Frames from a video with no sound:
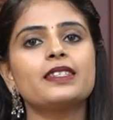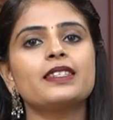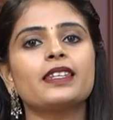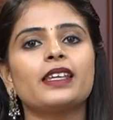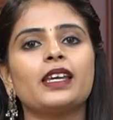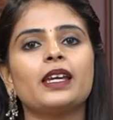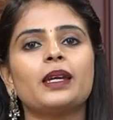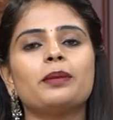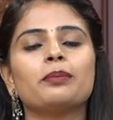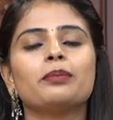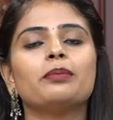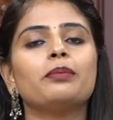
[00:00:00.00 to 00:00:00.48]

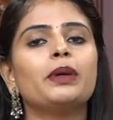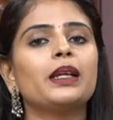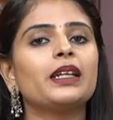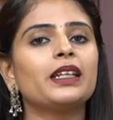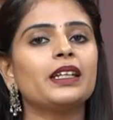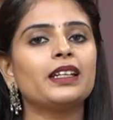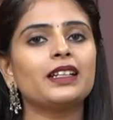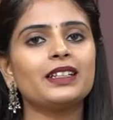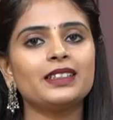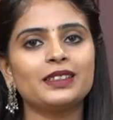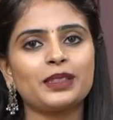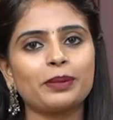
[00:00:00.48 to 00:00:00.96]
సేమ్
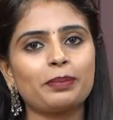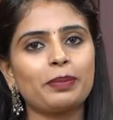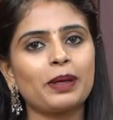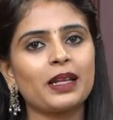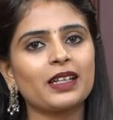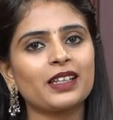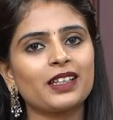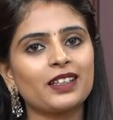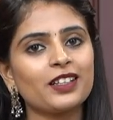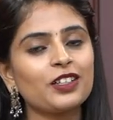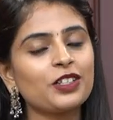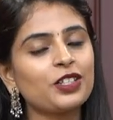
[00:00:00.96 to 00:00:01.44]
మెటీరియల్
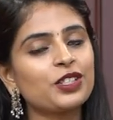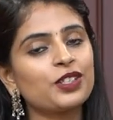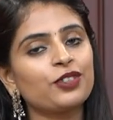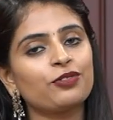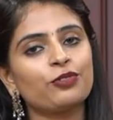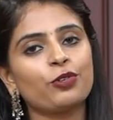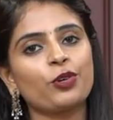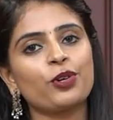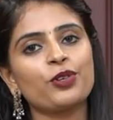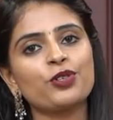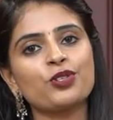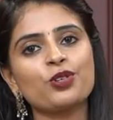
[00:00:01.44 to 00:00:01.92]
చెప్పాను కదా
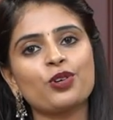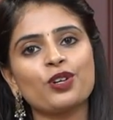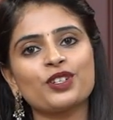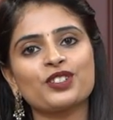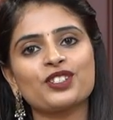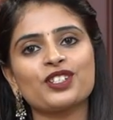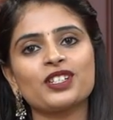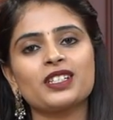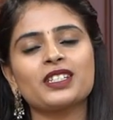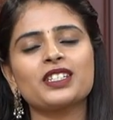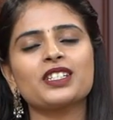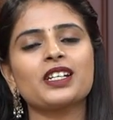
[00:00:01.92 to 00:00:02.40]
షిఫోన్
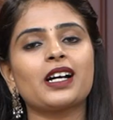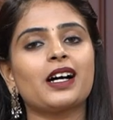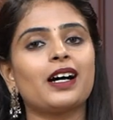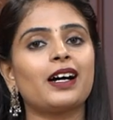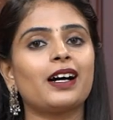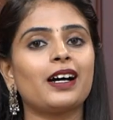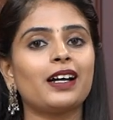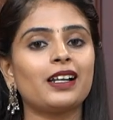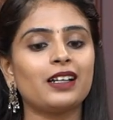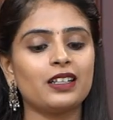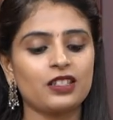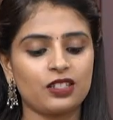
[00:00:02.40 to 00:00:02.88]
జార్జెట్
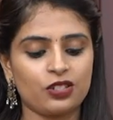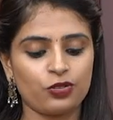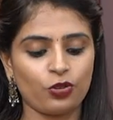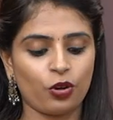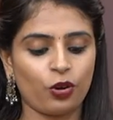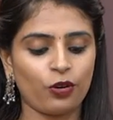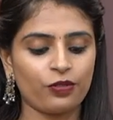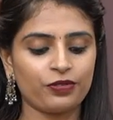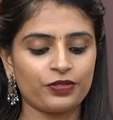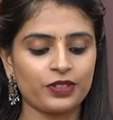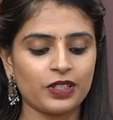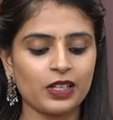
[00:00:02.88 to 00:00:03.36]
చాలా
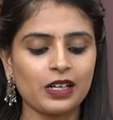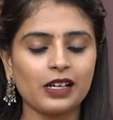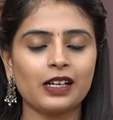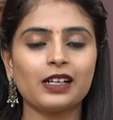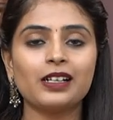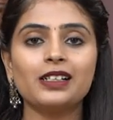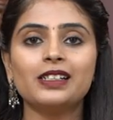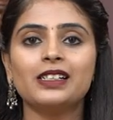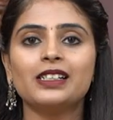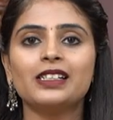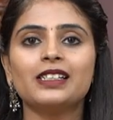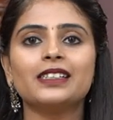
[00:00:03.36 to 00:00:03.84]

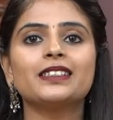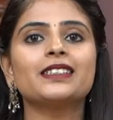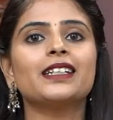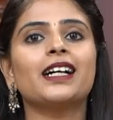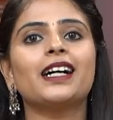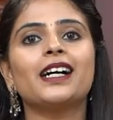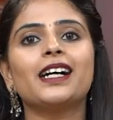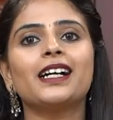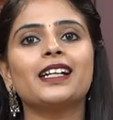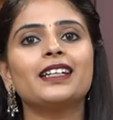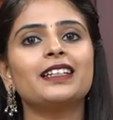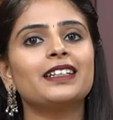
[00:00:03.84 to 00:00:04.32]
సాఫ్ట్గా
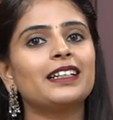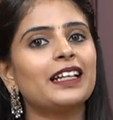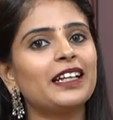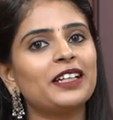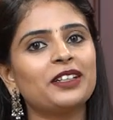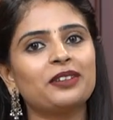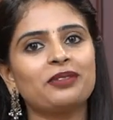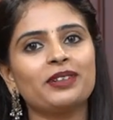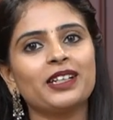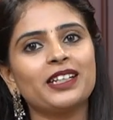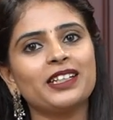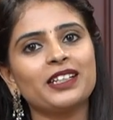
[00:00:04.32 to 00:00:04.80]
చాలా
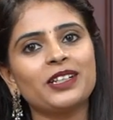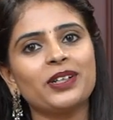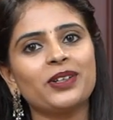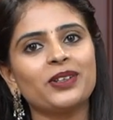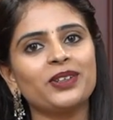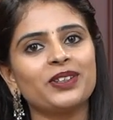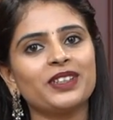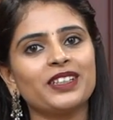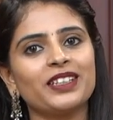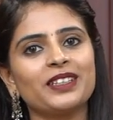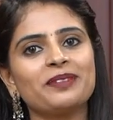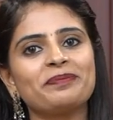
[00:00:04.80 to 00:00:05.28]
లైట్ వెయిట్గా
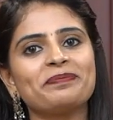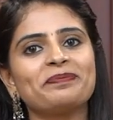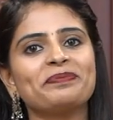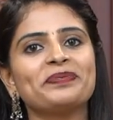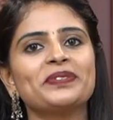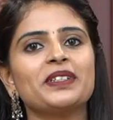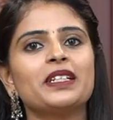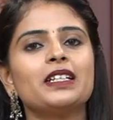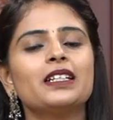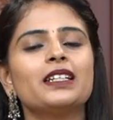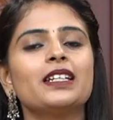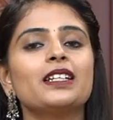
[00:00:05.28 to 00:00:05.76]
ఉంది
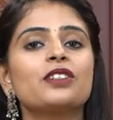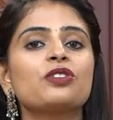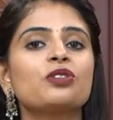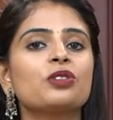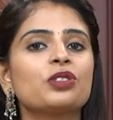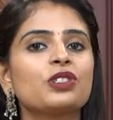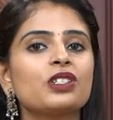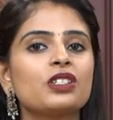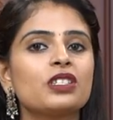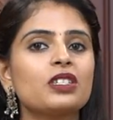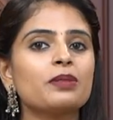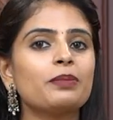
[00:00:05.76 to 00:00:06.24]
నెక్స్ట్
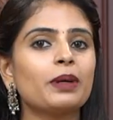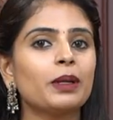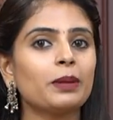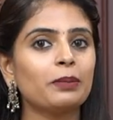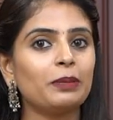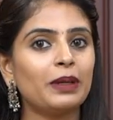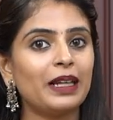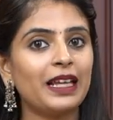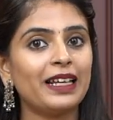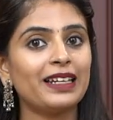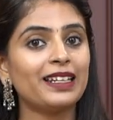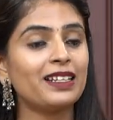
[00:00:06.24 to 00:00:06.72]
వచ్చేసి
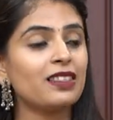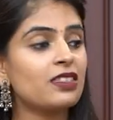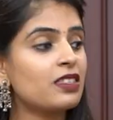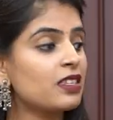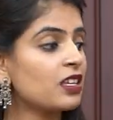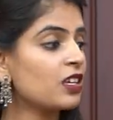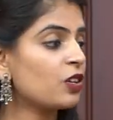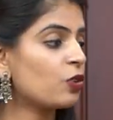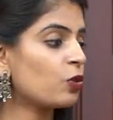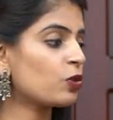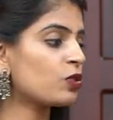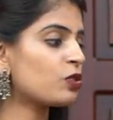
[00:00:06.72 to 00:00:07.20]
మనం లెనిన్
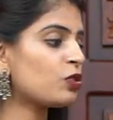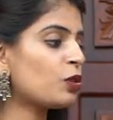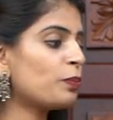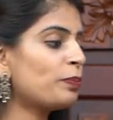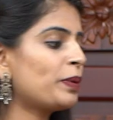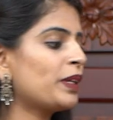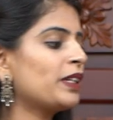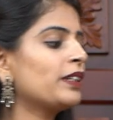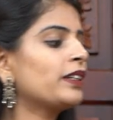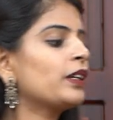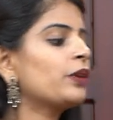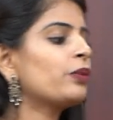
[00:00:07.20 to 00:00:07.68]
సీకోస్లో
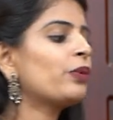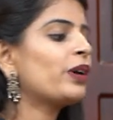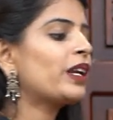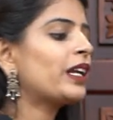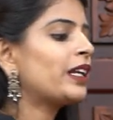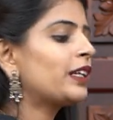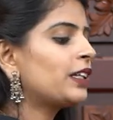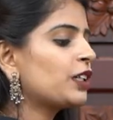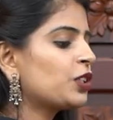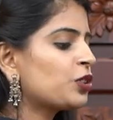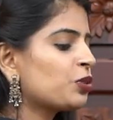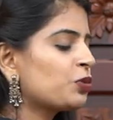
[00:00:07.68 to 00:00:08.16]
ప్రింటెడ్
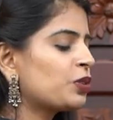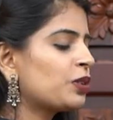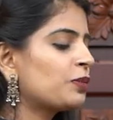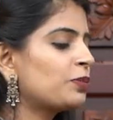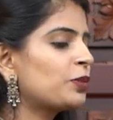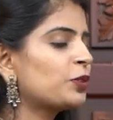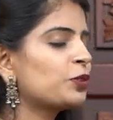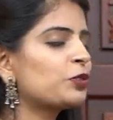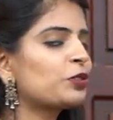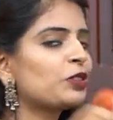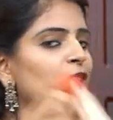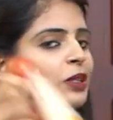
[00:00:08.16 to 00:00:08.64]
వెరైటీ
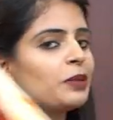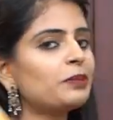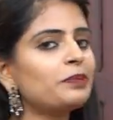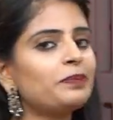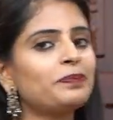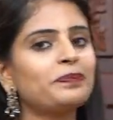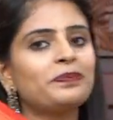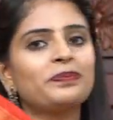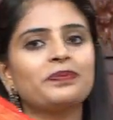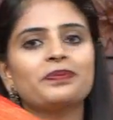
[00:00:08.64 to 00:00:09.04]
చూడబోతున్నాం